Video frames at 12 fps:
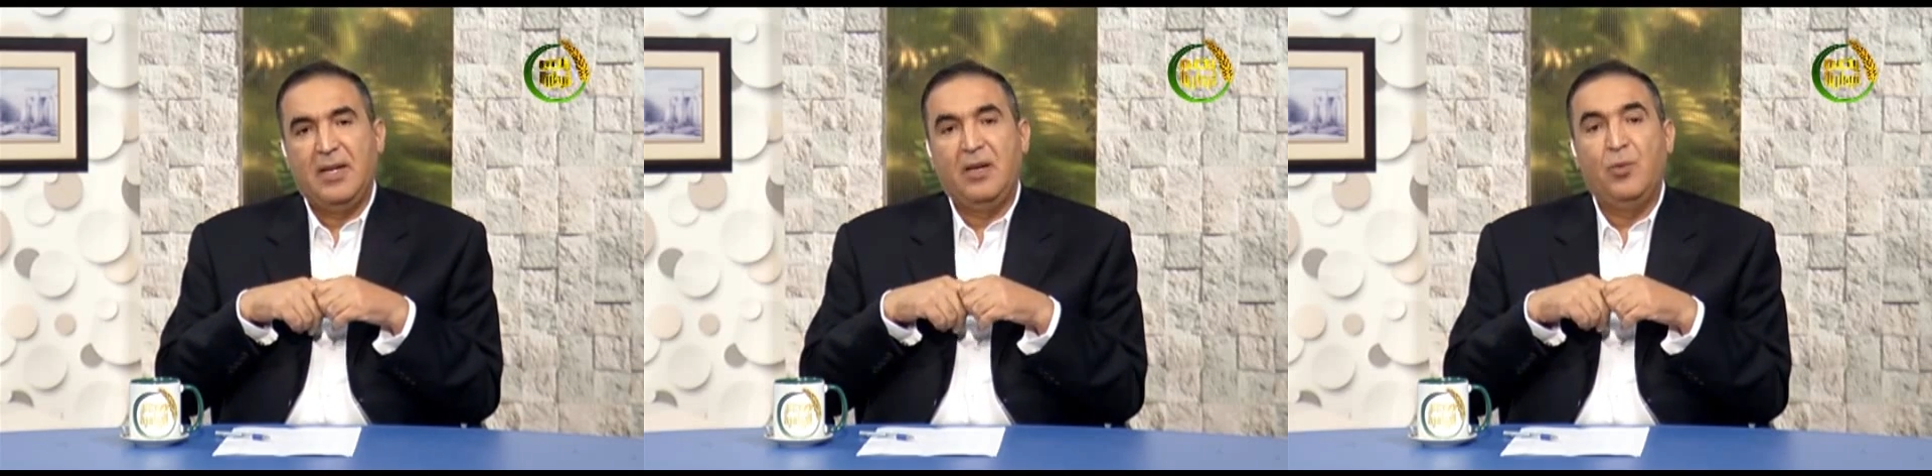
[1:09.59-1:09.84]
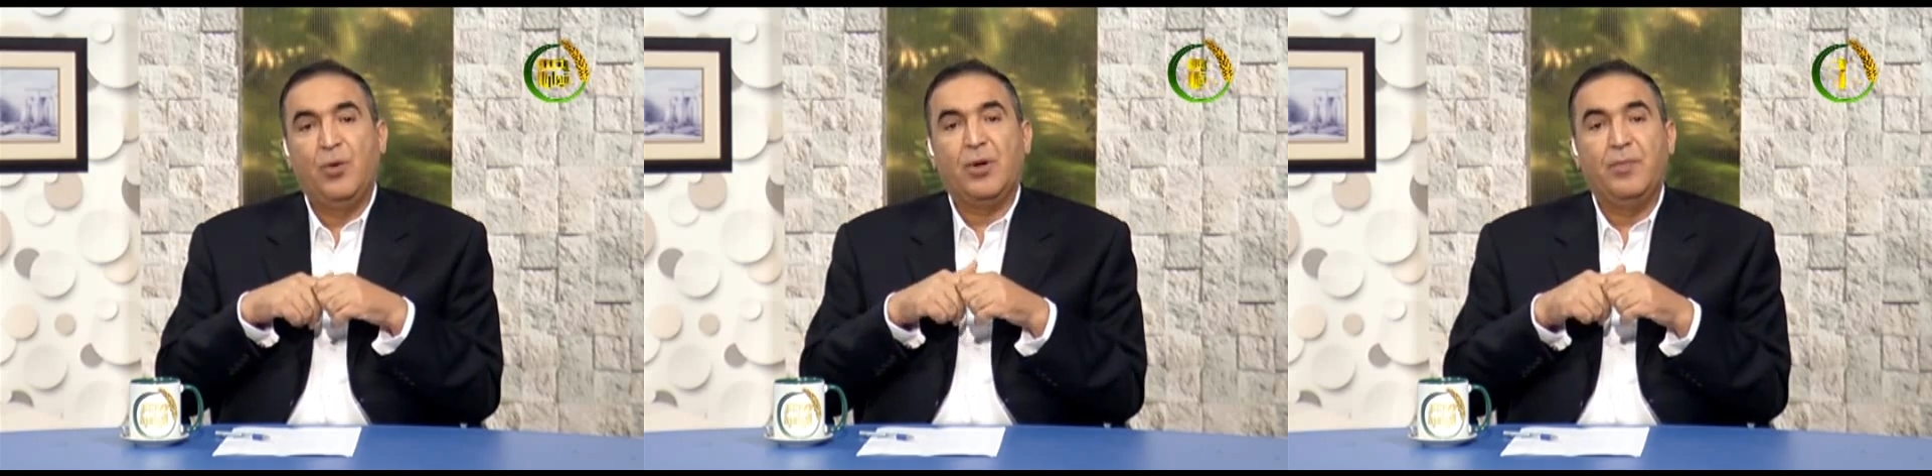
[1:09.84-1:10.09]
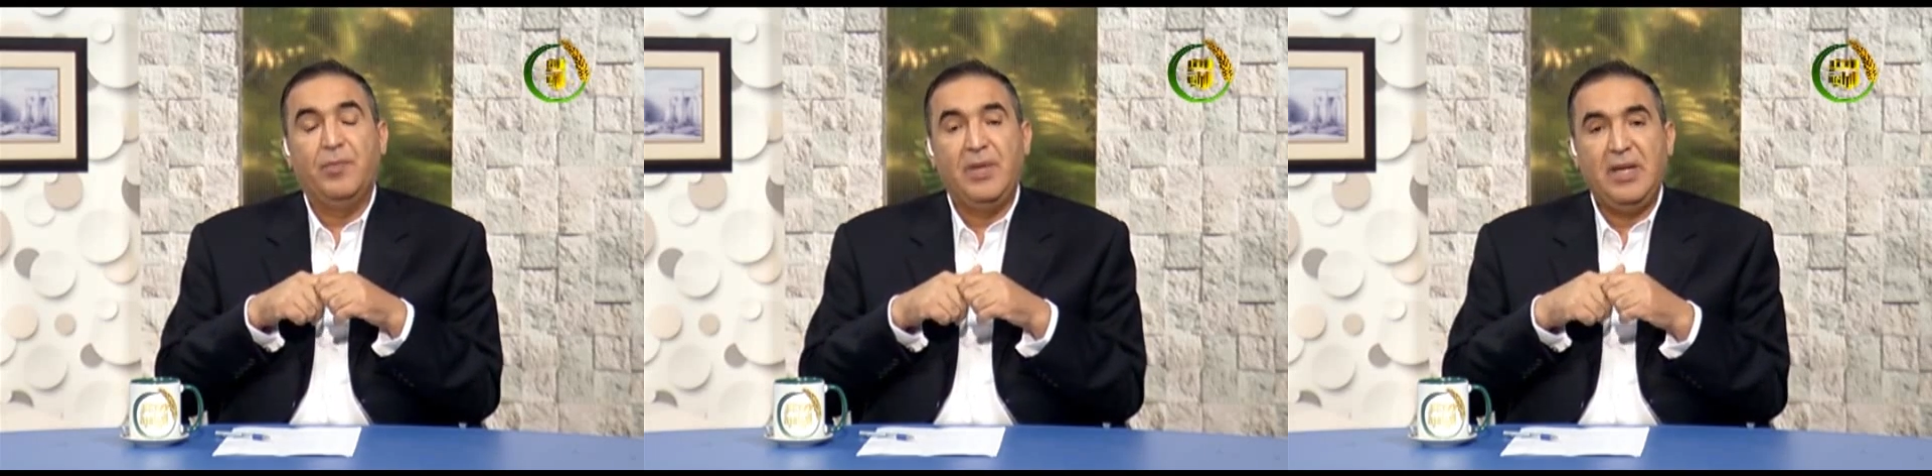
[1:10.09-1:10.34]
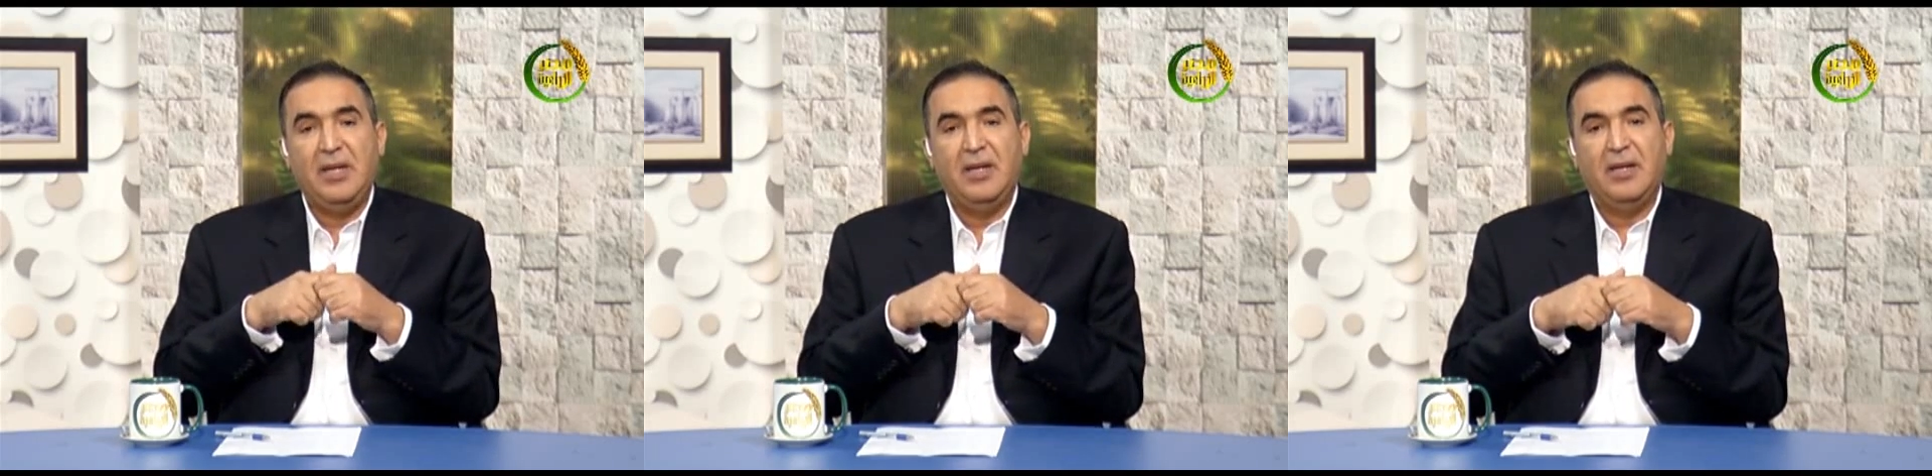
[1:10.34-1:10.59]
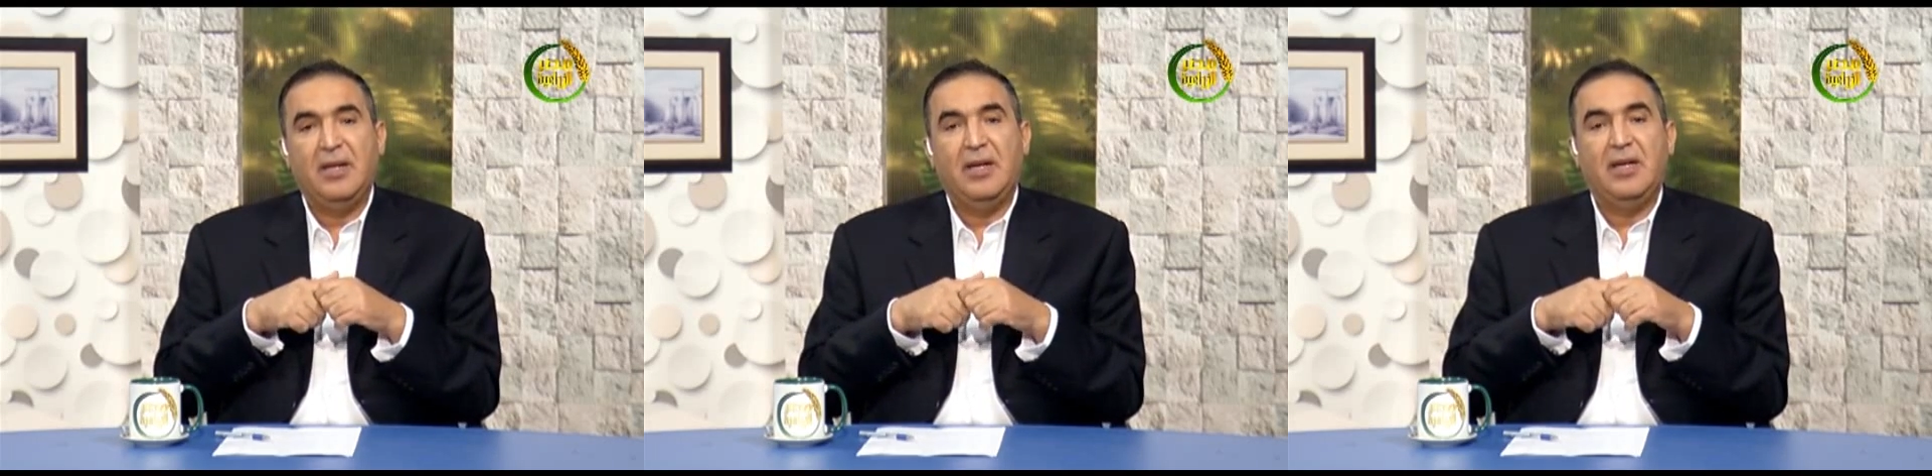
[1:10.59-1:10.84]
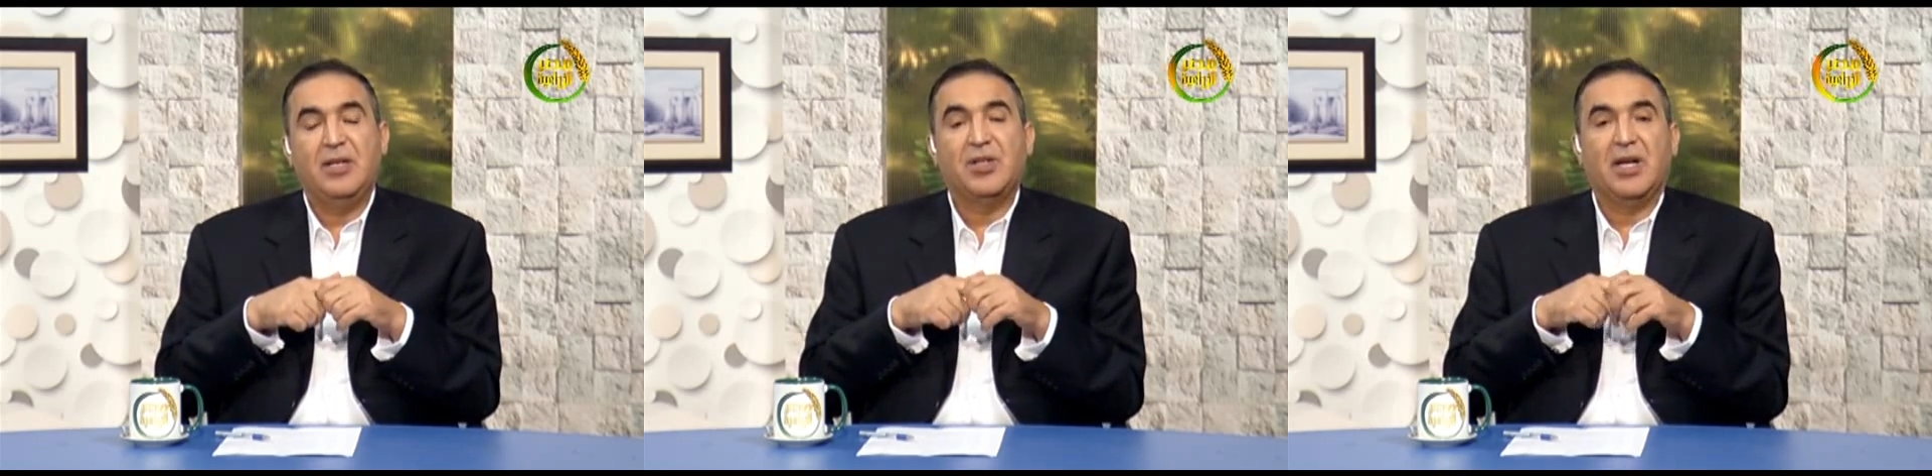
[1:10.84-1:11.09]
المربين
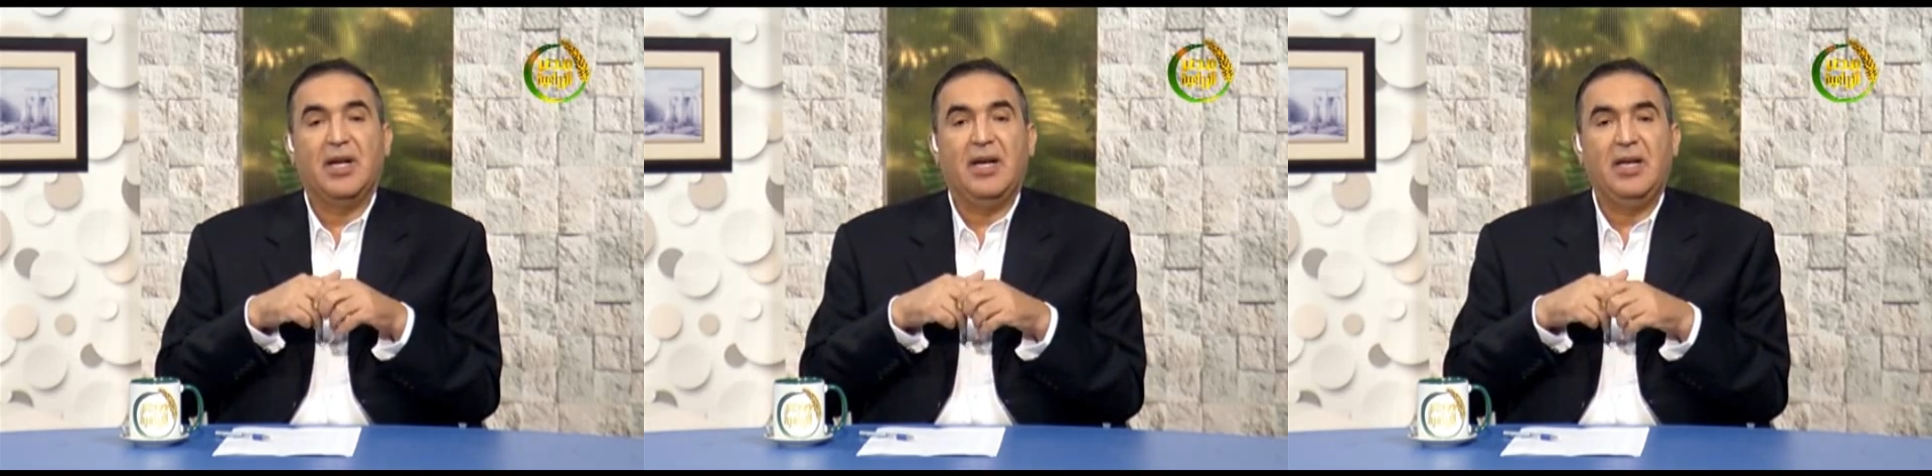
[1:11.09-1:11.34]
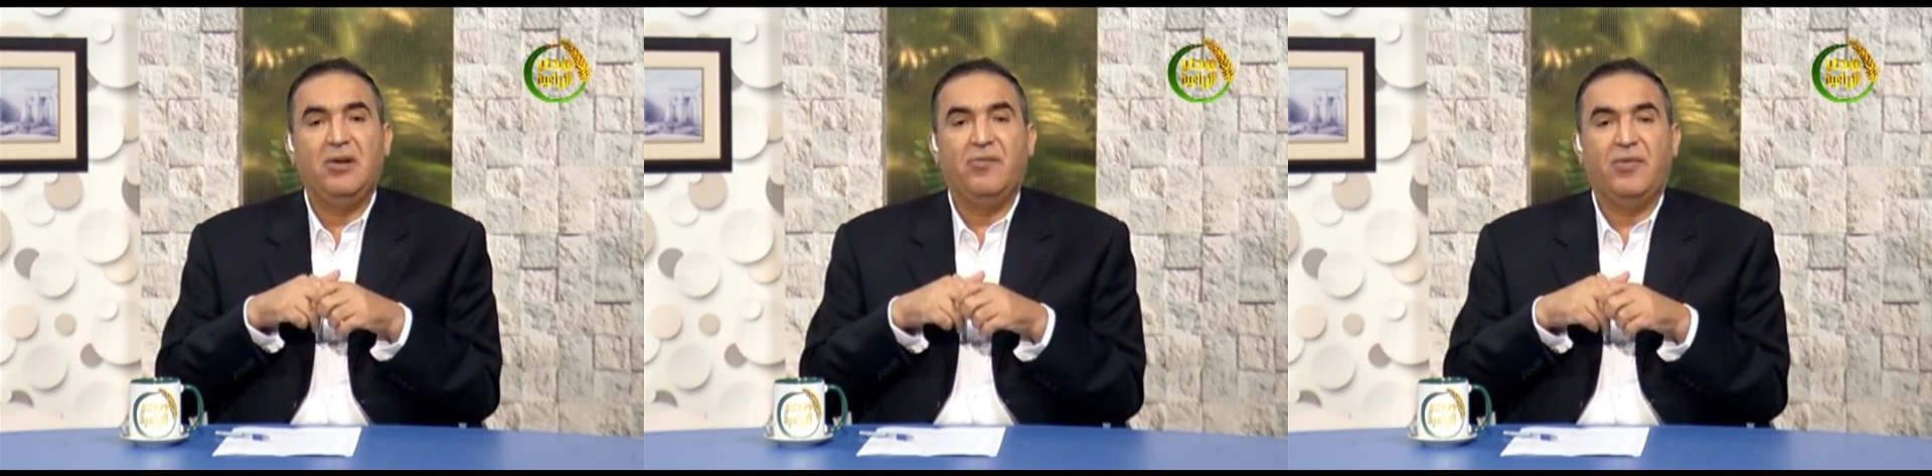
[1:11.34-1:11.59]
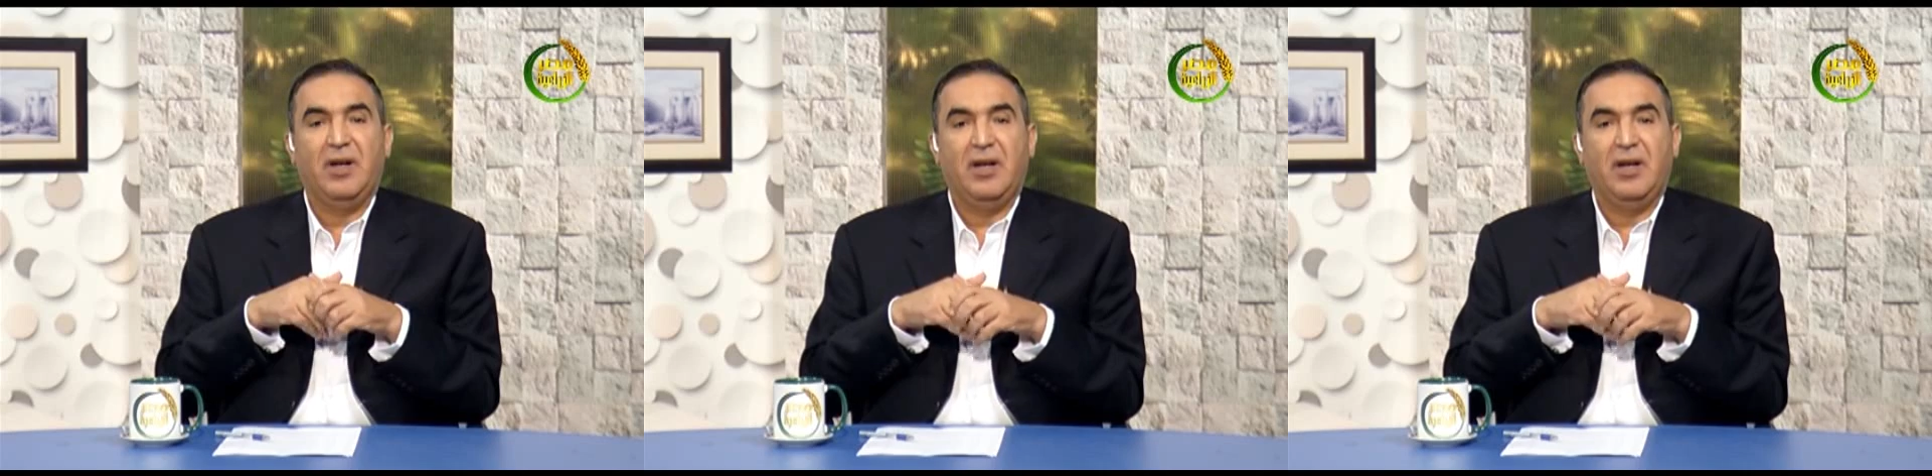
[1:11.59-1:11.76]
اللي شغالين في